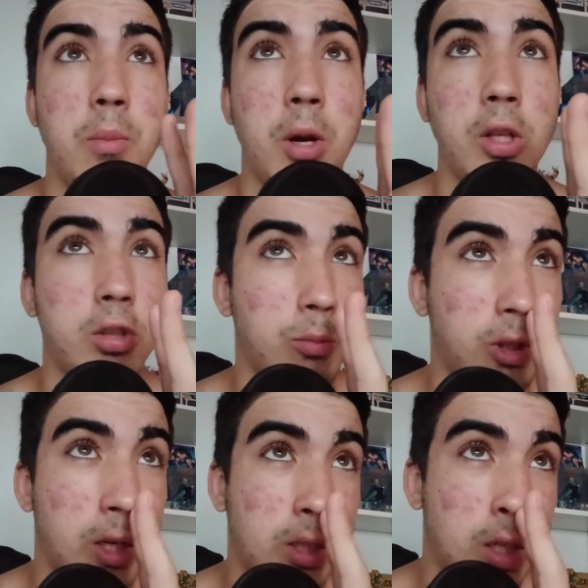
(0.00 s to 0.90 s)
Pero hay una cosa que me
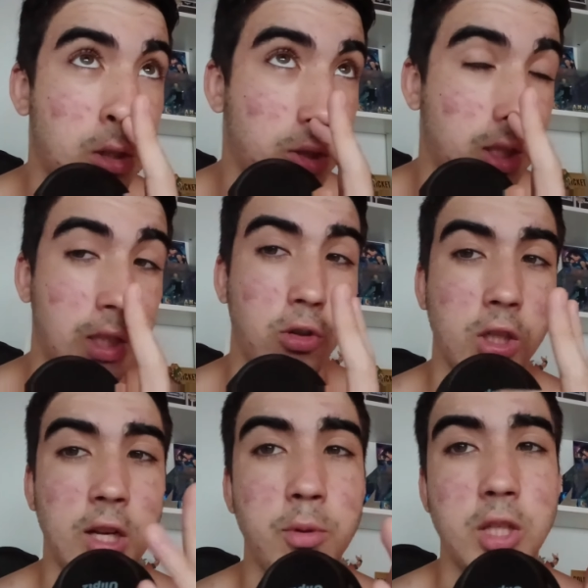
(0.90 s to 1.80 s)
tira así raro y es que
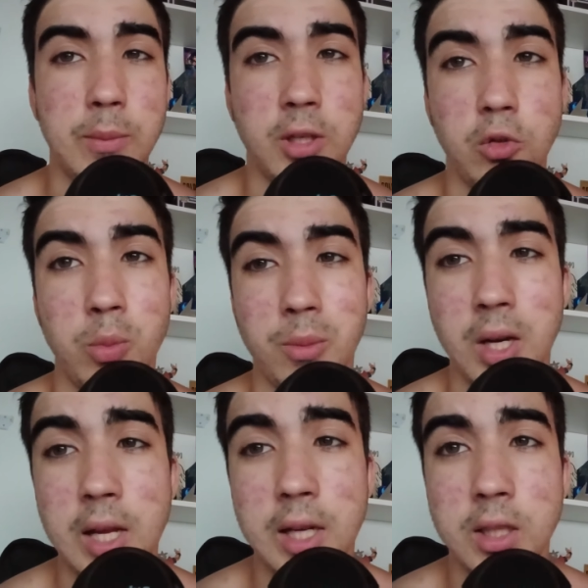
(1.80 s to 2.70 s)
originalmente se llamase
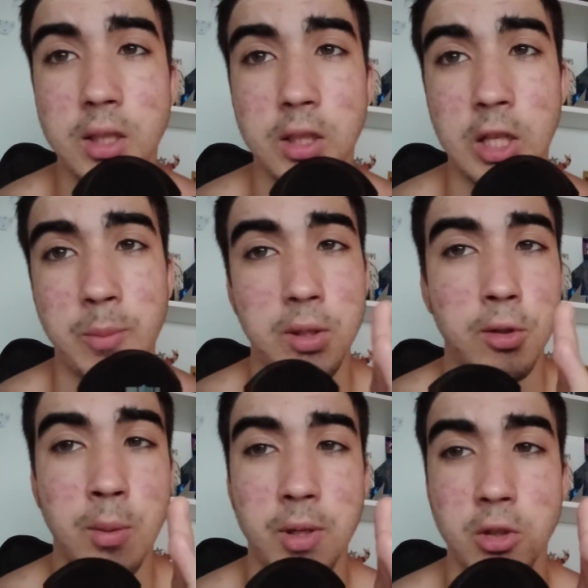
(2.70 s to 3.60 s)
Superman Legacy y de repente
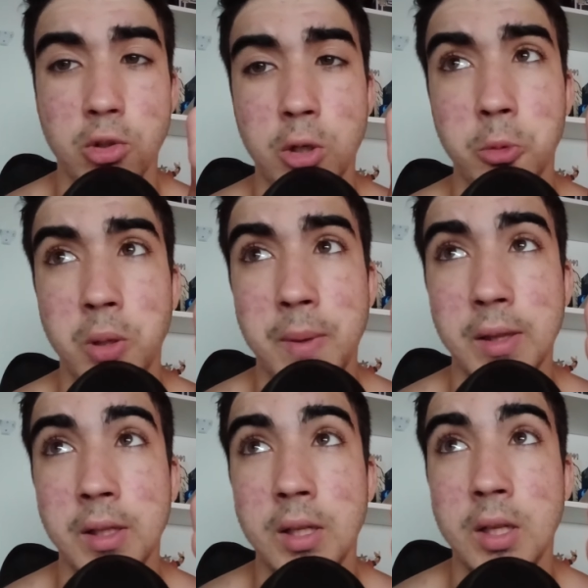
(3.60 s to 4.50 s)
lo en solo a
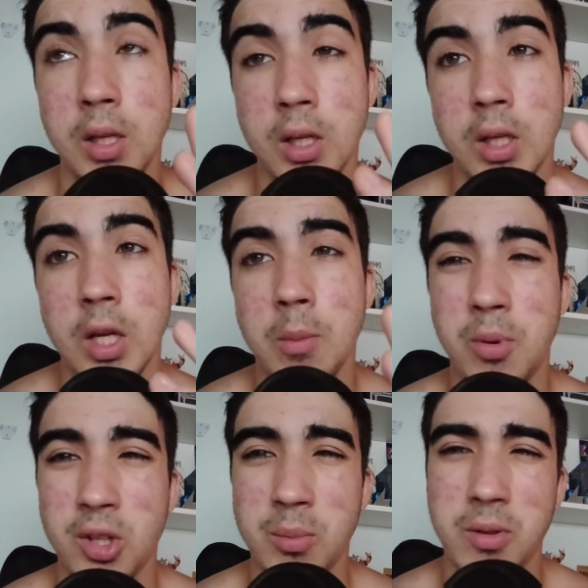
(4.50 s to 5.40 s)
Superman.
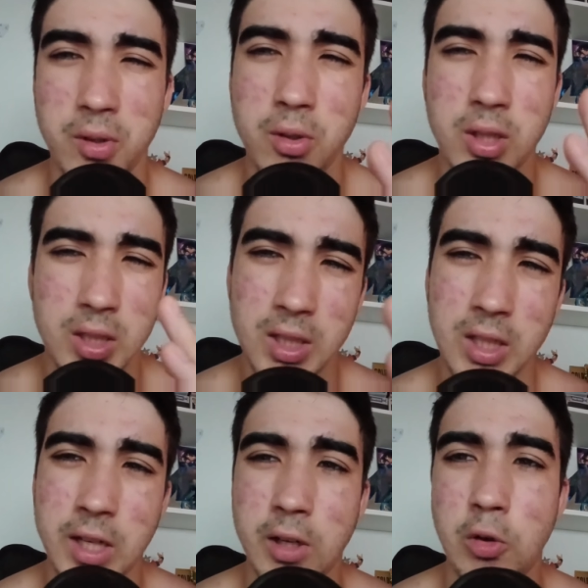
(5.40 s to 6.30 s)
Porque prefiero que sí que
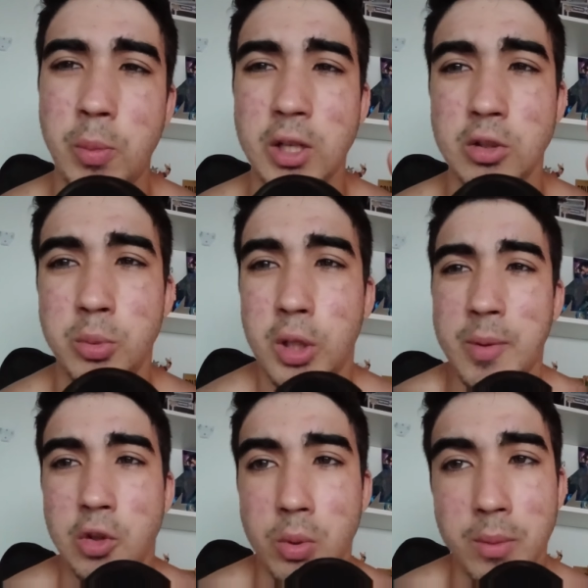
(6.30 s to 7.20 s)
tenga algo más, ¿no? Porque
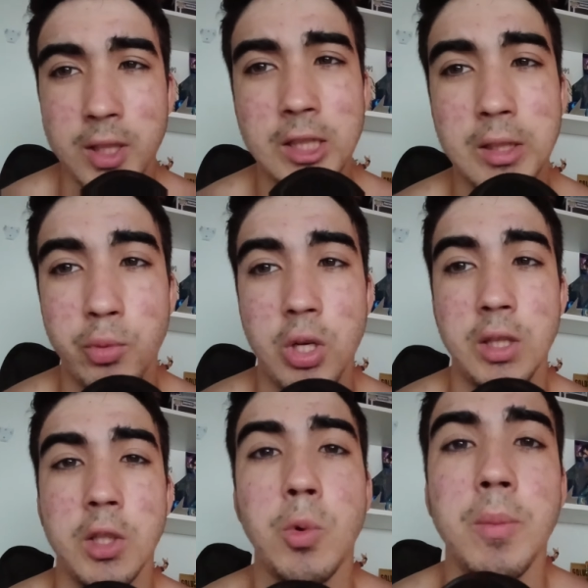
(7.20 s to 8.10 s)
para Superman ya tenemos la
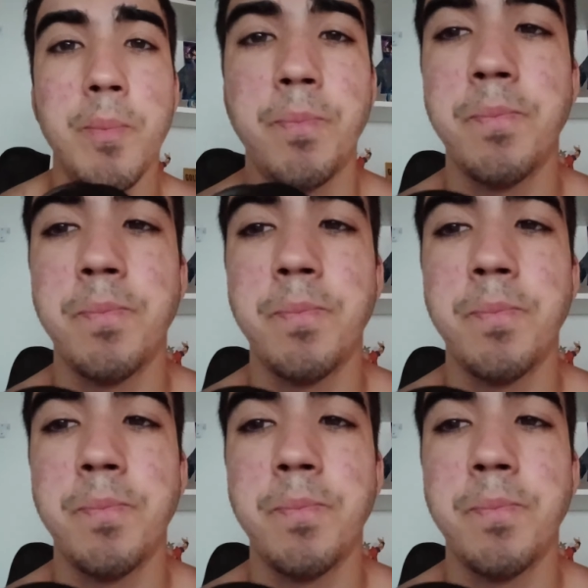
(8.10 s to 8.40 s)
antigua.